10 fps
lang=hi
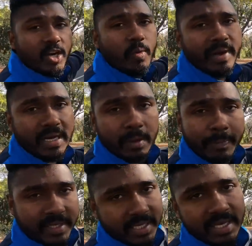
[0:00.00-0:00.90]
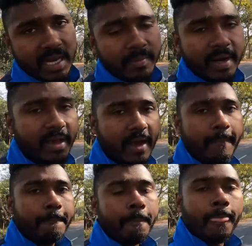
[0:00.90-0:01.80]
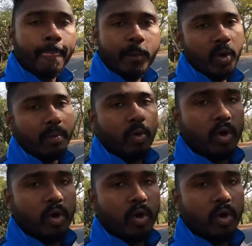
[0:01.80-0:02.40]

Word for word: किलोमीटर पीछे जाना पड़ेगा तो हम